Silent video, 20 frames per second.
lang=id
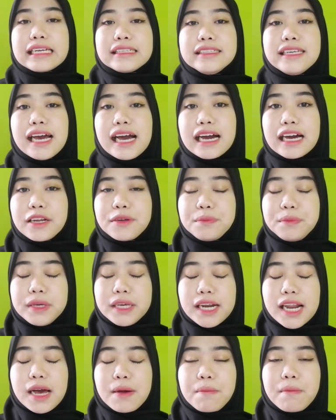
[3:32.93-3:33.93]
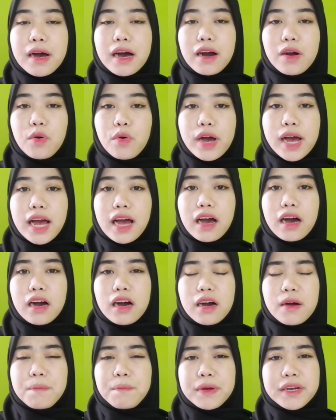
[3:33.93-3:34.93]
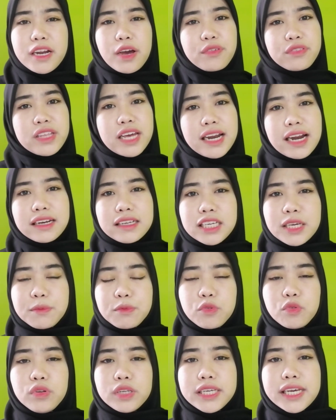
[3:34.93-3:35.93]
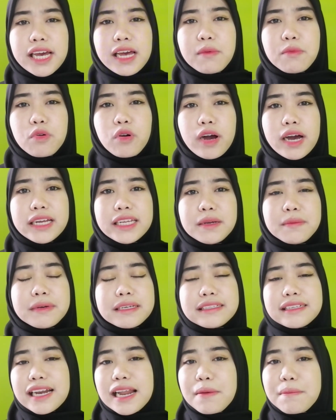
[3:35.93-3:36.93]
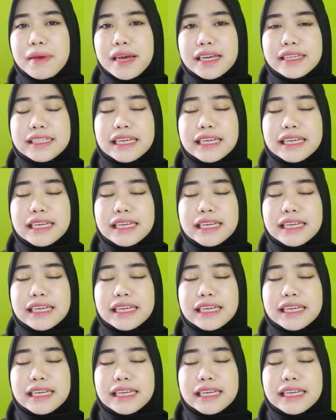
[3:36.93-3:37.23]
Jangan bilang bahwa e, pendaftaran KIP kuliah bukannya masih lama,